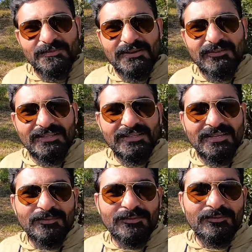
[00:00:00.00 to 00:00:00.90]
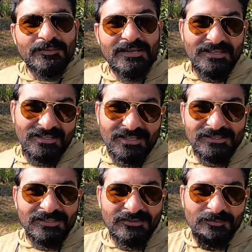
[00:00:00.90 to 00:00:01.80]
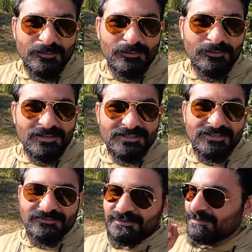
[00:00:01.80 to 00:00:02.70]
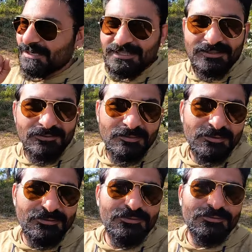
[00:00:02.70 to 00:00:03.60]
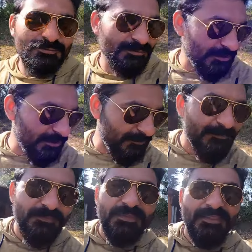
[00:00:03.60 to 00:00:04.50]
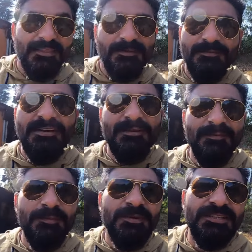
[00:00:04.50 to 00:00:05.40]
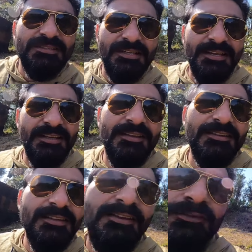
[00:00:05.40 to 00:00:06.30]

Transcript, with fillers: मिलवाते हैं आपको पहले दिखाता हूँ आपको लोकेशन फिर मिलाता हूँ आपको दोस्तों से तब आपको पता चलेगा ये